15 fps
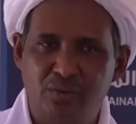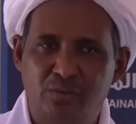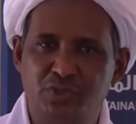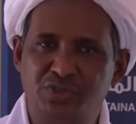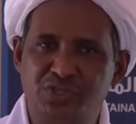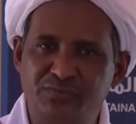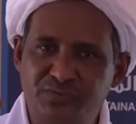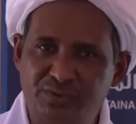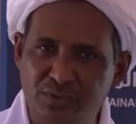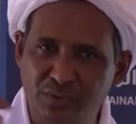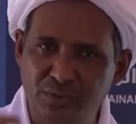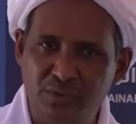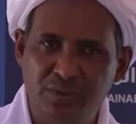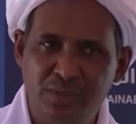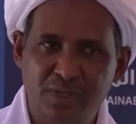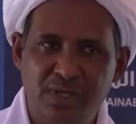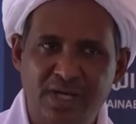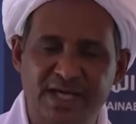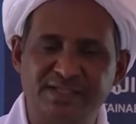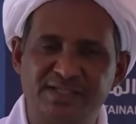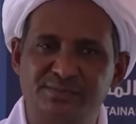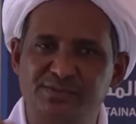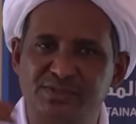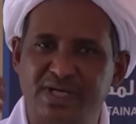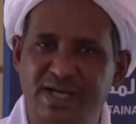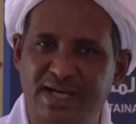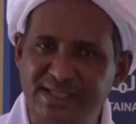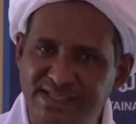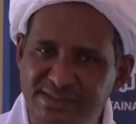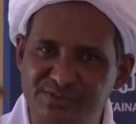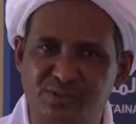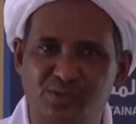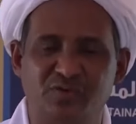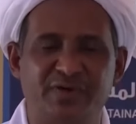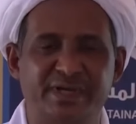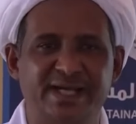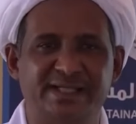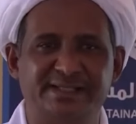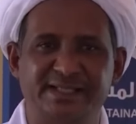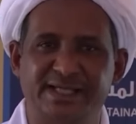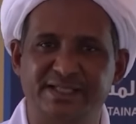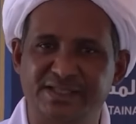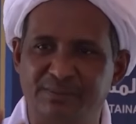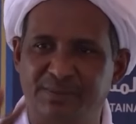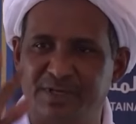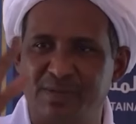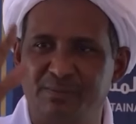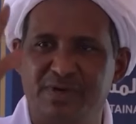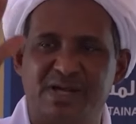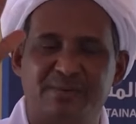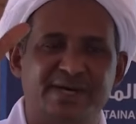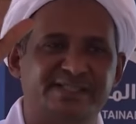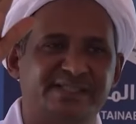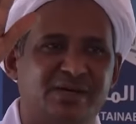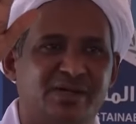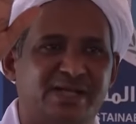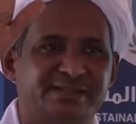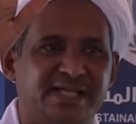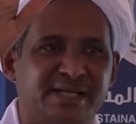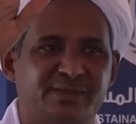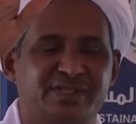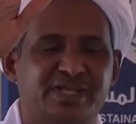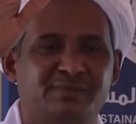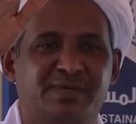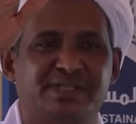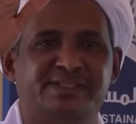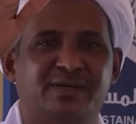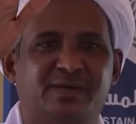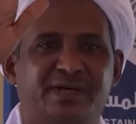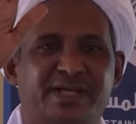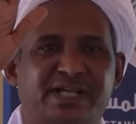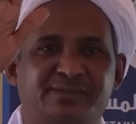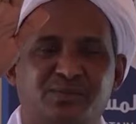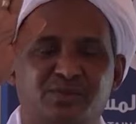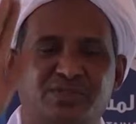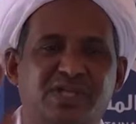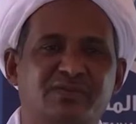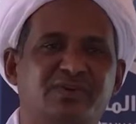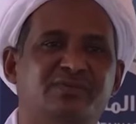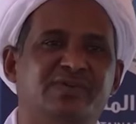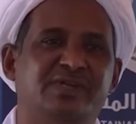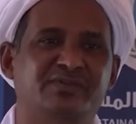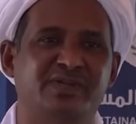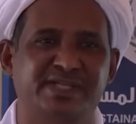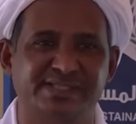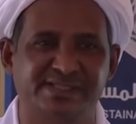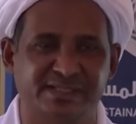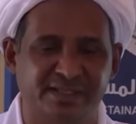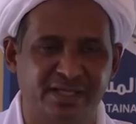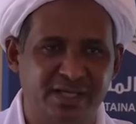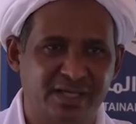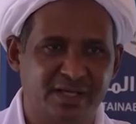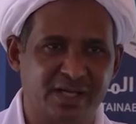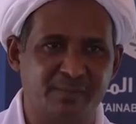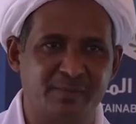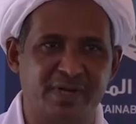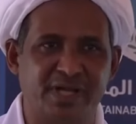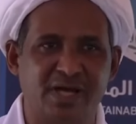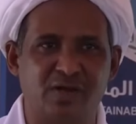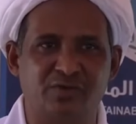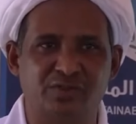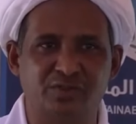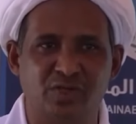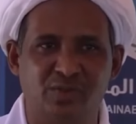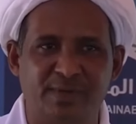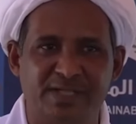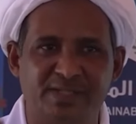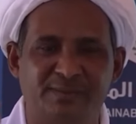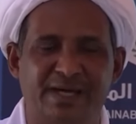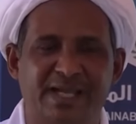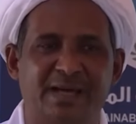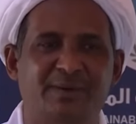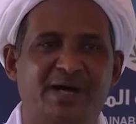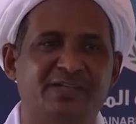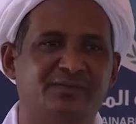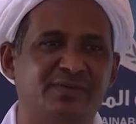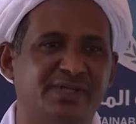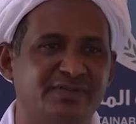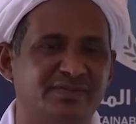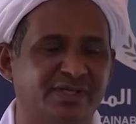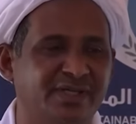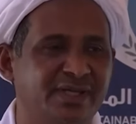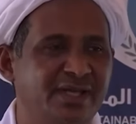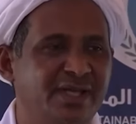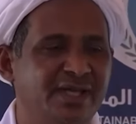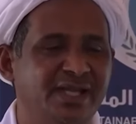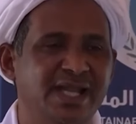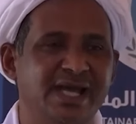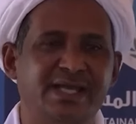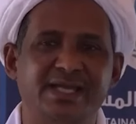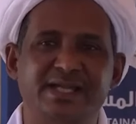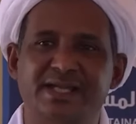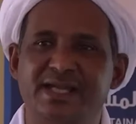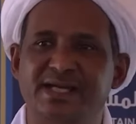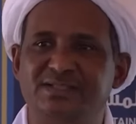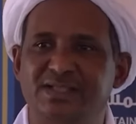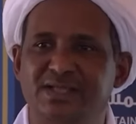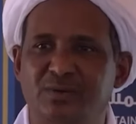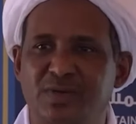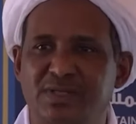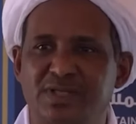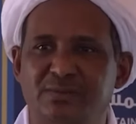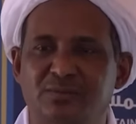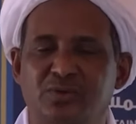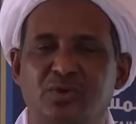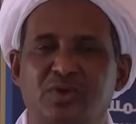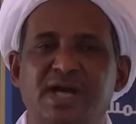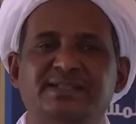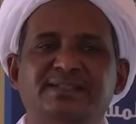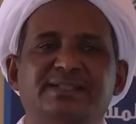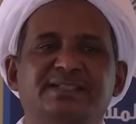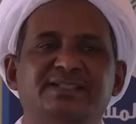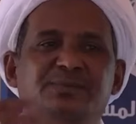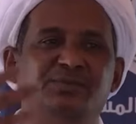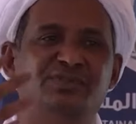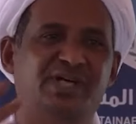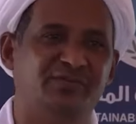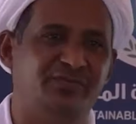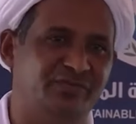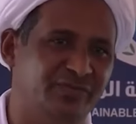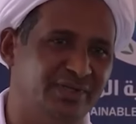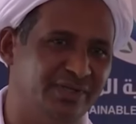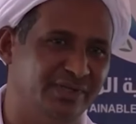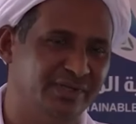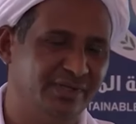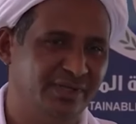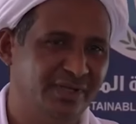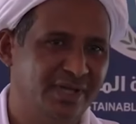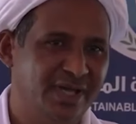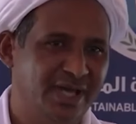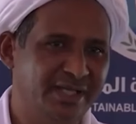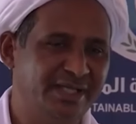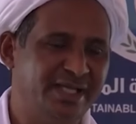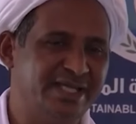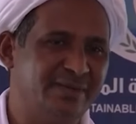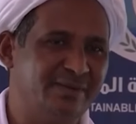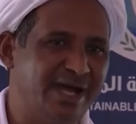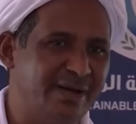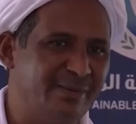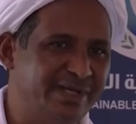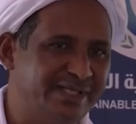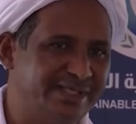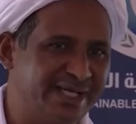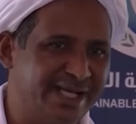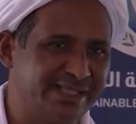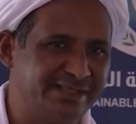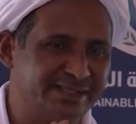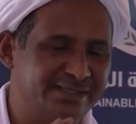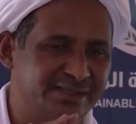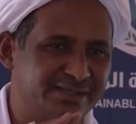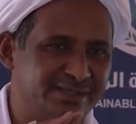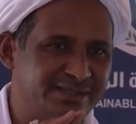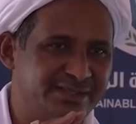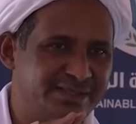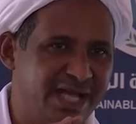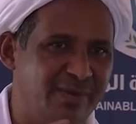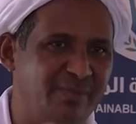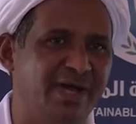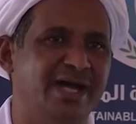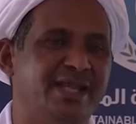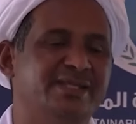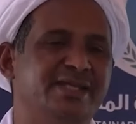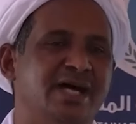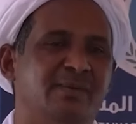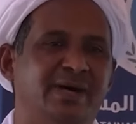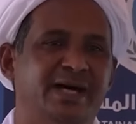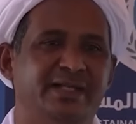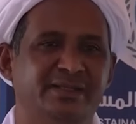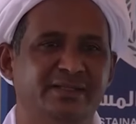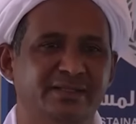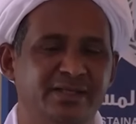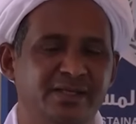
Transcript: وشفتوا حسب حسب ظروف الناس الناس طبعا ربنا ما سوى الاصابع ما سوى الناس مختلفه في, في الرزق ربنا قال فضلوا بعضهم على بعض في الرزق لكن الناس الاخوان وخاصه الناس المتعففين احنا يا جماعه عملنا دراسه شامله على الجامعات